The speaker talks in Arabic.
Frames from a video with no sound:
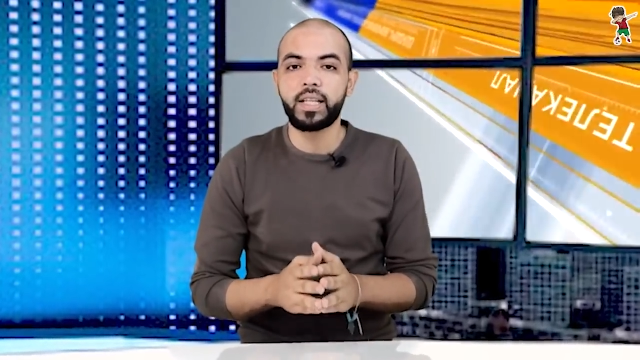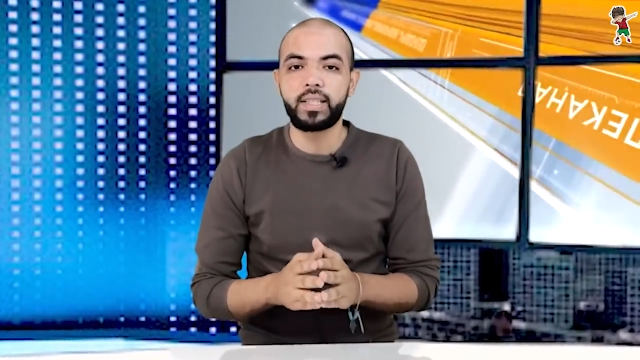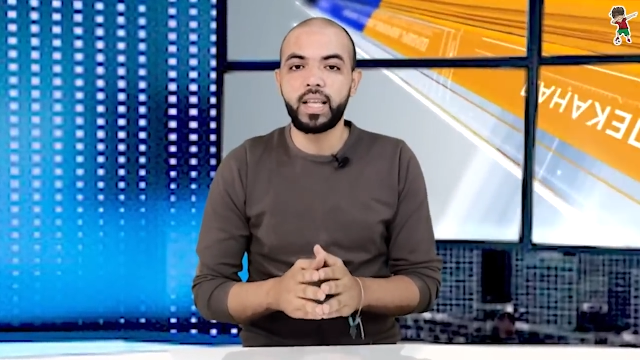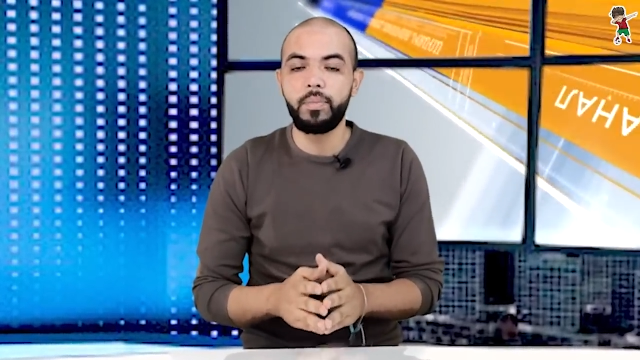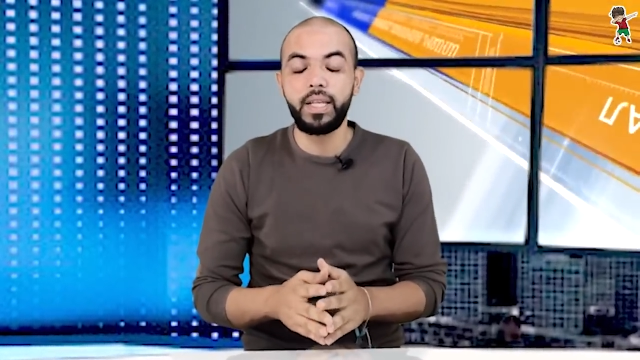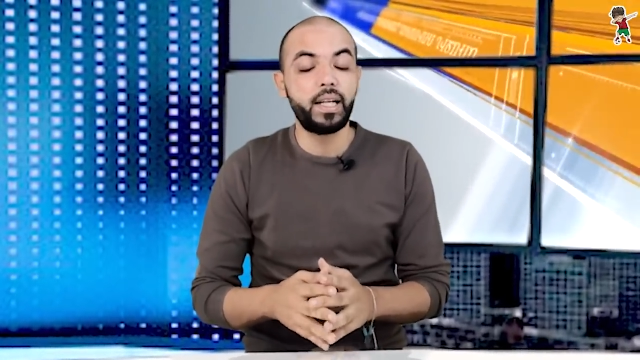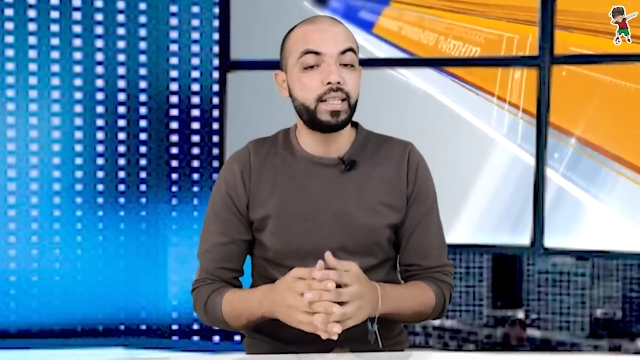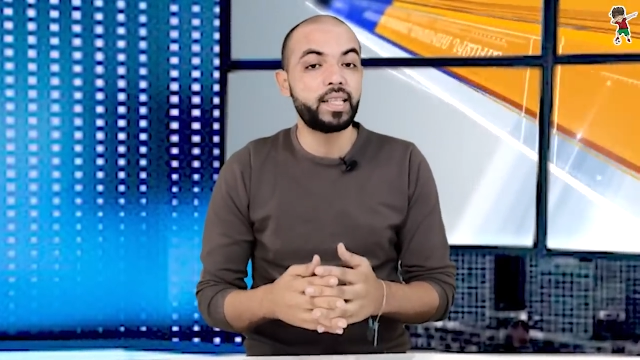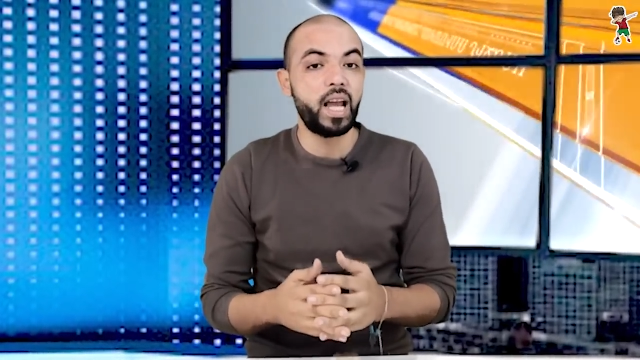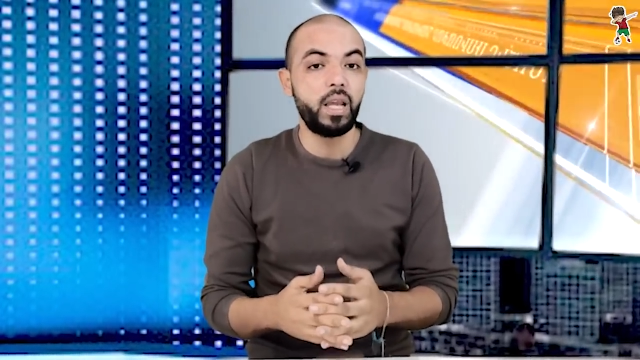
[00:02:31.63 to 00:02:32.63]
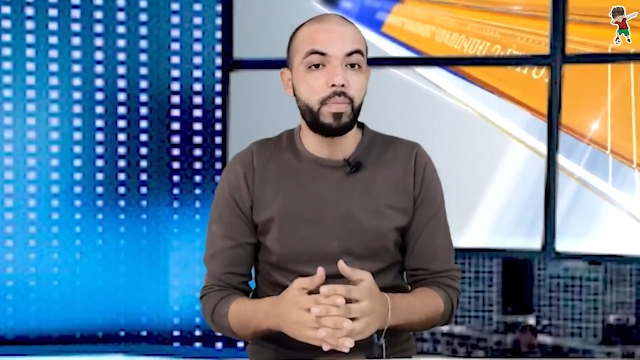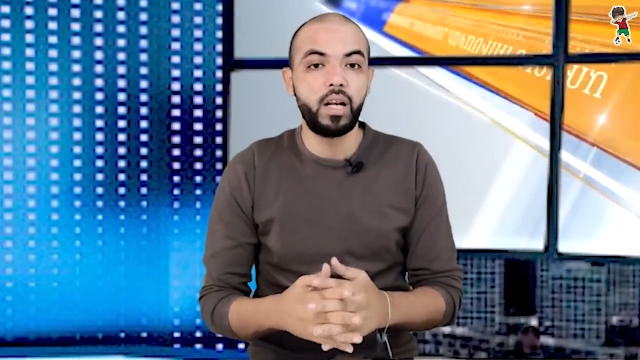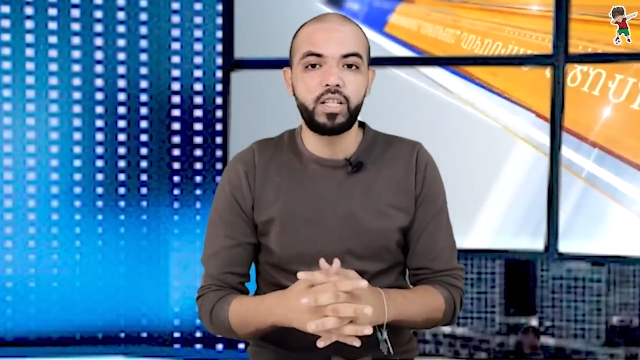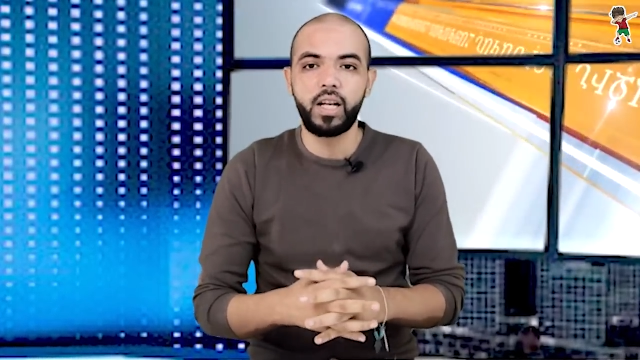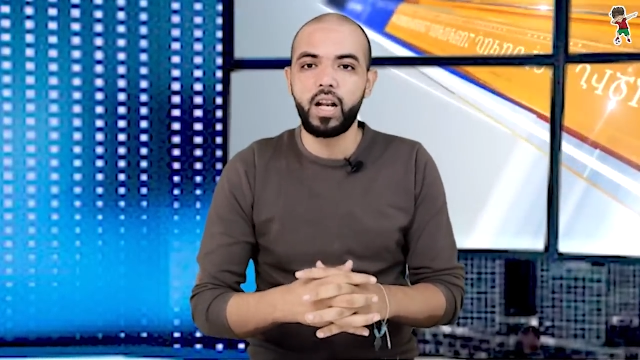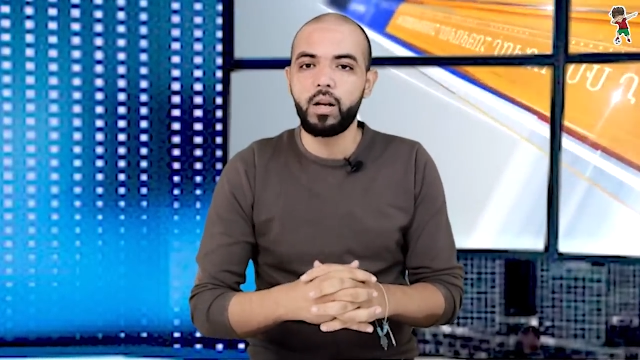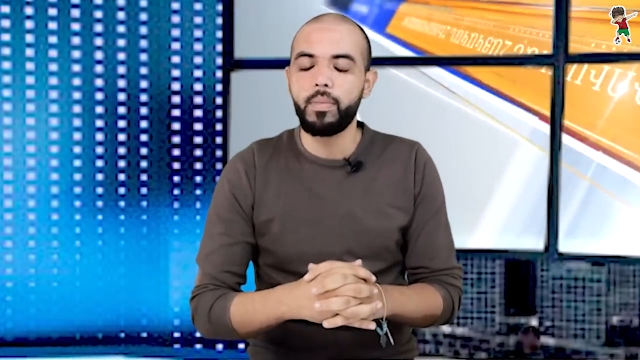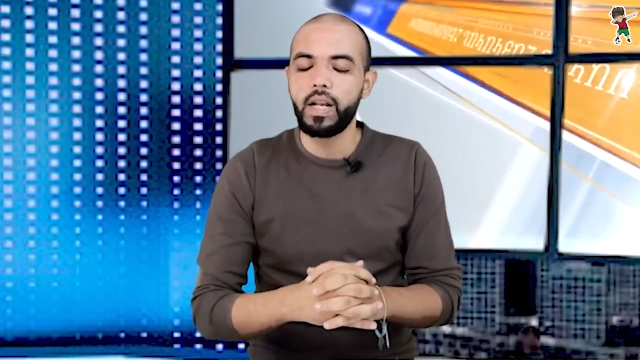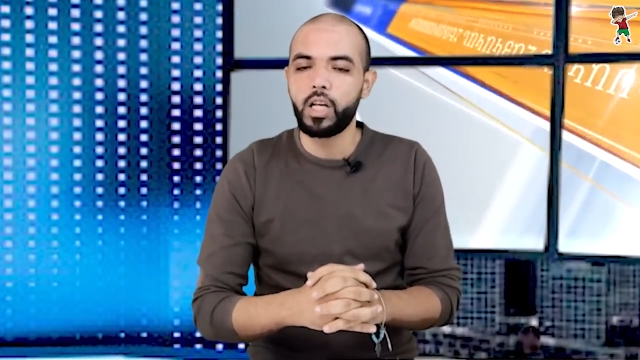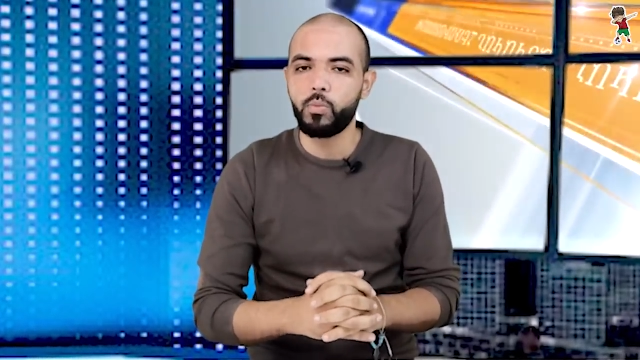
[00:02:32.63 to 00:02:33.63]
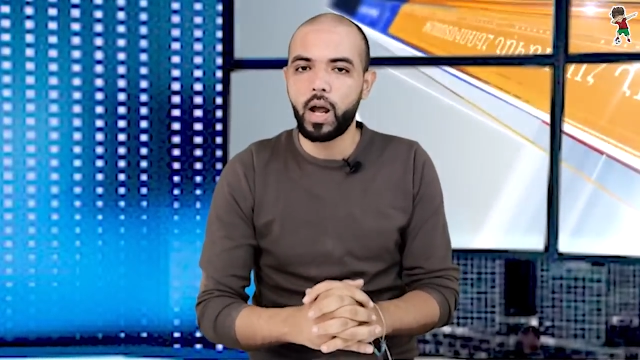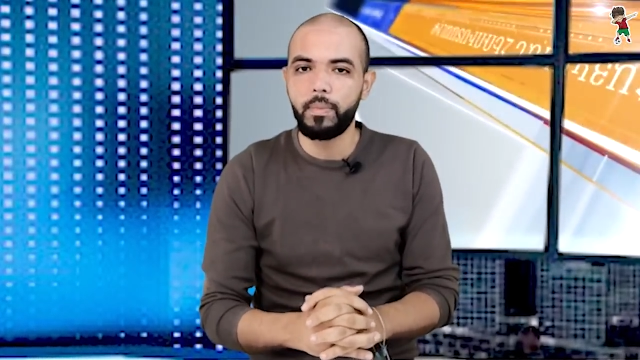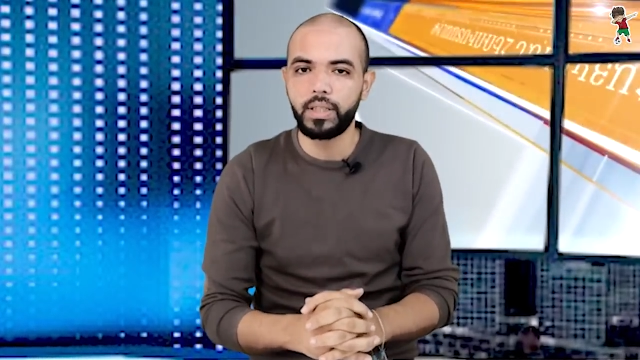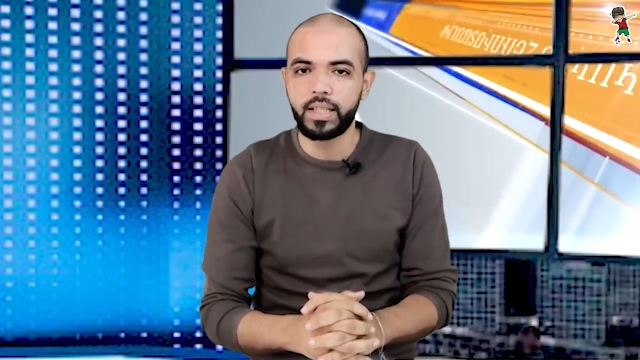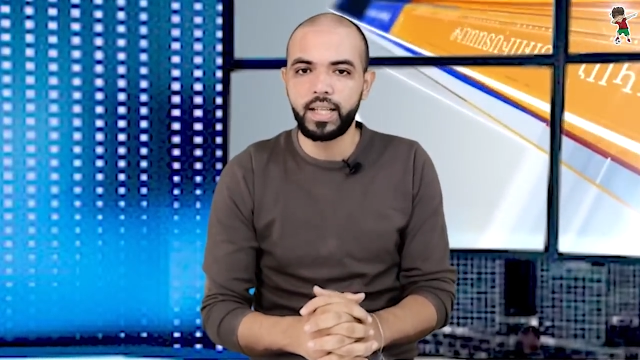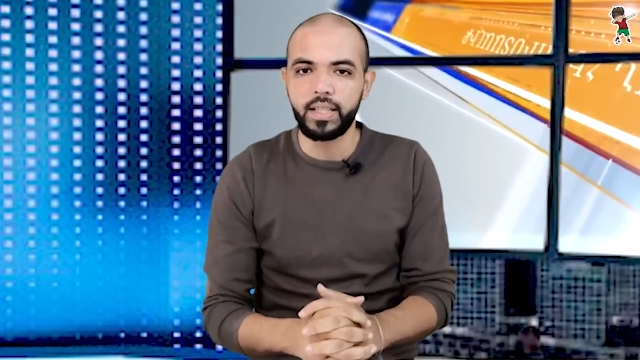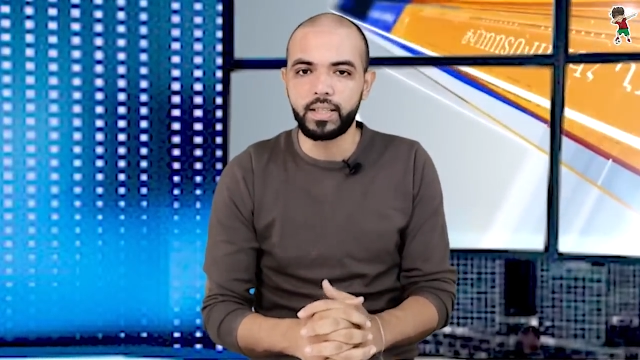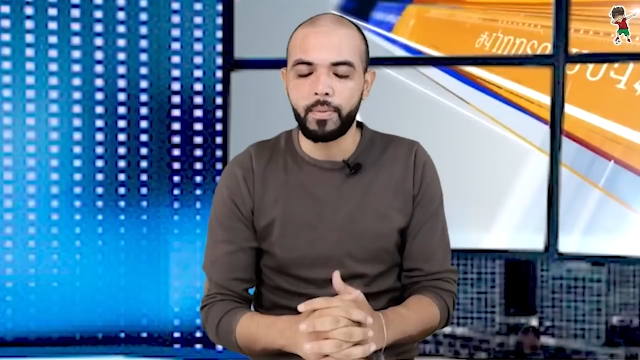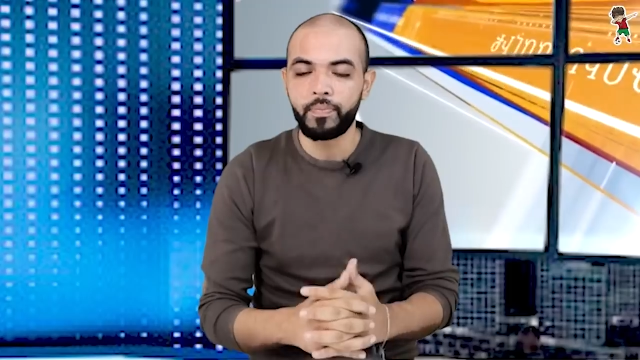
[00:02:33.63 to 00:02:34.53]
السامية لصاحب الجلالة الملك محمد السادس